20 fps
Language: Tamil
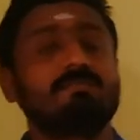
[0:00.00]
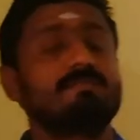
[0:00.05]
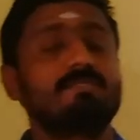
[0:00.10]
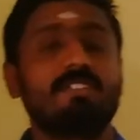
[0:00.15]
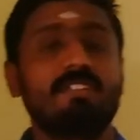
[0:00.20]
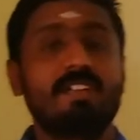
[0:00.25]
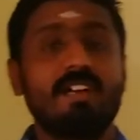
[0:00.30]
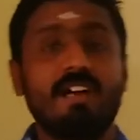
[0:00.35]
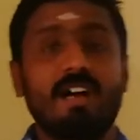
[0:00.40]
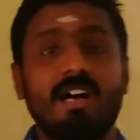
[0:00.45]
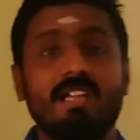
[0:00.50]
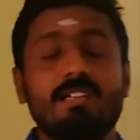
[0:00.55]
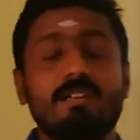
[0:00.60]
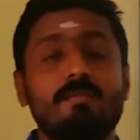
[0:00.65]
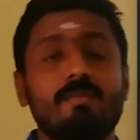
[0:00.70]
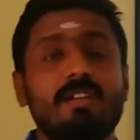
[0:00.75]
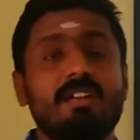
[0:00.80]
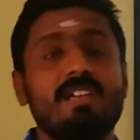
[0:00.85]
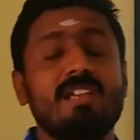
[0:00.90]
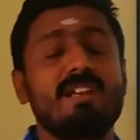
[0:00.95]
சரியா அதுக்கு
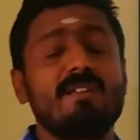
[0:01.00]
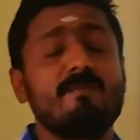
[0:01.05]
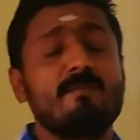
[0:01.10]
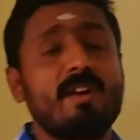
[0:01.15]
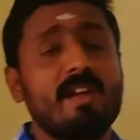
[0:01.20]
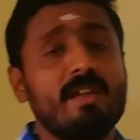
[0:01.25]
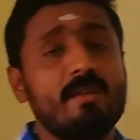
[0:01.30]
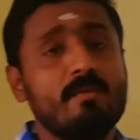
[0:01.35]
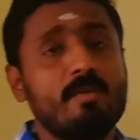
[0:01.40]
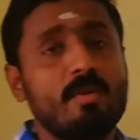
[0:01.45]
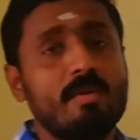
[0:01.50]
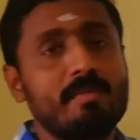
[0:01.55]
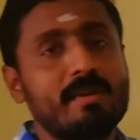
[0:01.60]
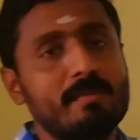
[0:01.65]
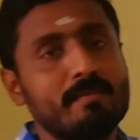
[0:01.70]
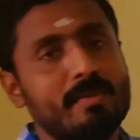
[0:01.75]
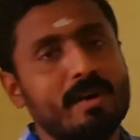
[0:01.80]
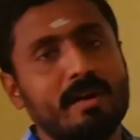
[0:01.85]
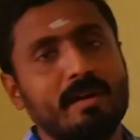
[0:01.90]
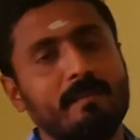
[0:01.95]
பேர் இன் வைவோ
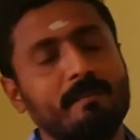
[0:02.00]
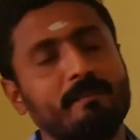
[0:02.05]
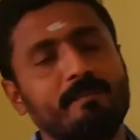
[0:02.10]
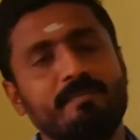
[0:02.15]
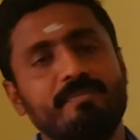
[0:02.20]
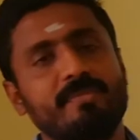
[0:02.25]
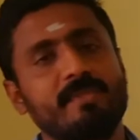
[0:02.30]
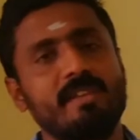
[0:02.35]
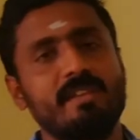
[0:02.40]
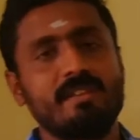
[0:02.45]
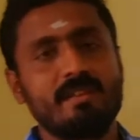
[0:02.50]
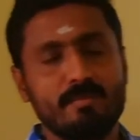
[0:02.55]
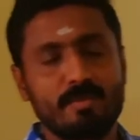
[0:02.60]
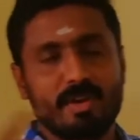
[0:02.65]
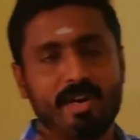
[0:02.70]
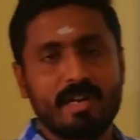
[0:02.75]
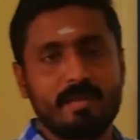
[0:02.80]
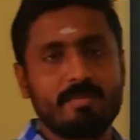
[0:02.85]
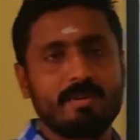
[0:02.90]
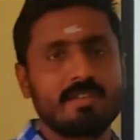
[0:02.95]
அப்படிம்பாங்க இதுக்கு
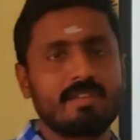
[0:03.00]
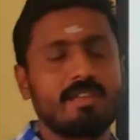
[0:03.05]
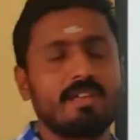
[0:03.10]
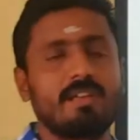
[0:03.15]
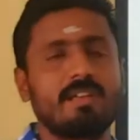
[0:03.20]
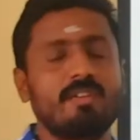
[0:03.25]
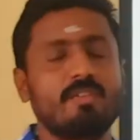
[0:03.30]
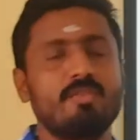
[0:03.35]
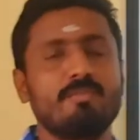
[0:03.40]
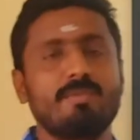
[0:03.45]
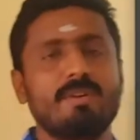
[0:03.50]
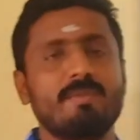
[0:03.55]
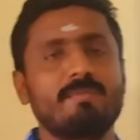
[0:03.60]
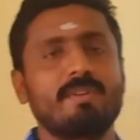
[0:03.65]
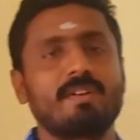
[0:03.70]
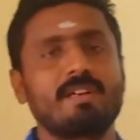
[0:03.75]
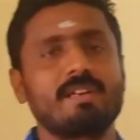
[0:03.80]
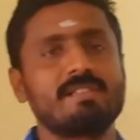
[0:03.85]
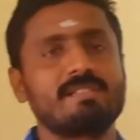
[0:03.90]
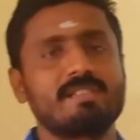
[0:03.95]
முன்னாடி பார்த்த ஹியூமன்
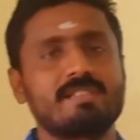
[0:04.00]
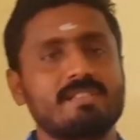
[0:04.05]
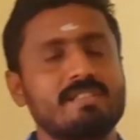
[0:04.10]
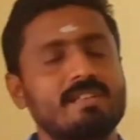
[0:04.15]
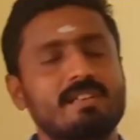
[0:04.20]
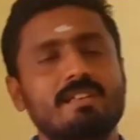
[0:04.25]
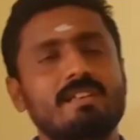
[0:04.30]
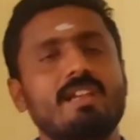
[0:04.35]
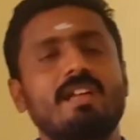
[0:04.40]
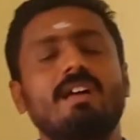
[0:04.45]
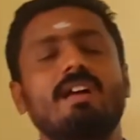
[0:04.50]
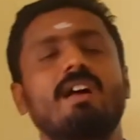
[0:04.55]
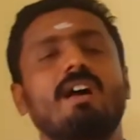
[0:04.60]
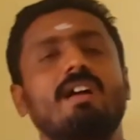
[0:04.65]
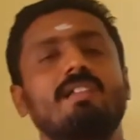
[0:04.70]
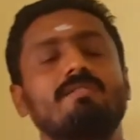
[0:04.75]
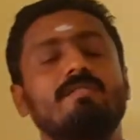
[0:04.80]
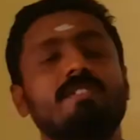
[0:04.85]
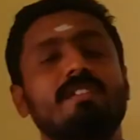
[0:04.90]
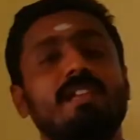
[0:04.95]
ஃபெர்டிலைசேஷன் இருக்குல்ல
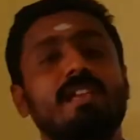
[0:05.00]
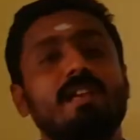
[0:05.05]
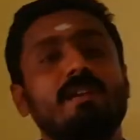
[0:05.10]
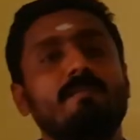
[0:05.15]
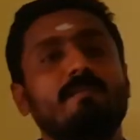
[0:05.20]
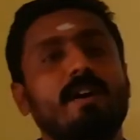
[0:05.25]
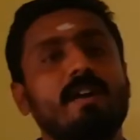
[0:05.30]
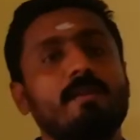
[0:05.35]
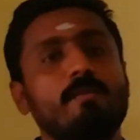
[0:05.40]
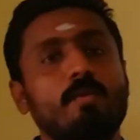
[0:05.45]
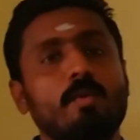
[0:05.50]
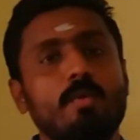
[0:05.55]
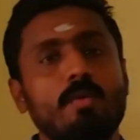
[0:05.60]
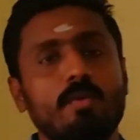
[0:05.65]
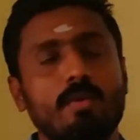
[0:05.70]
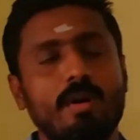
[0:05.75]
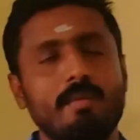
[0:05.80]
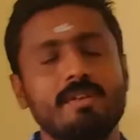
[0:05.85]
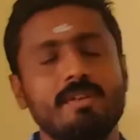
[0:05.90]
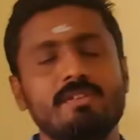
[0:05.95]
அது வந்து இன் வைவோ
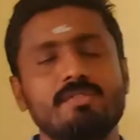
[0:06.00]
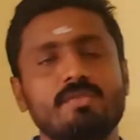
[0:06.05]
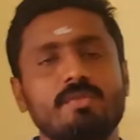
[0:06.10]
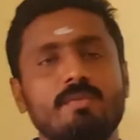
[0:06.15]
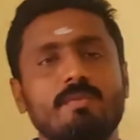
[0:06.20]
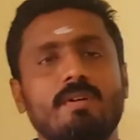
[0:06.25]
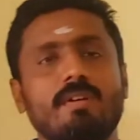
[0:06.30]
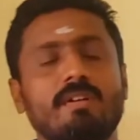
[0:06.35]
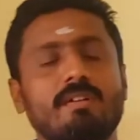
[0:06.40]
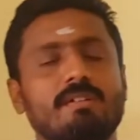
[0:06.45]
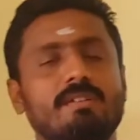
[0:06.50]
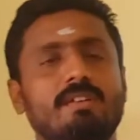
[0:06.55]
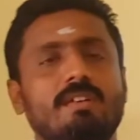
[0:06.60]
அப்படின்னு சொல்லுவாங்க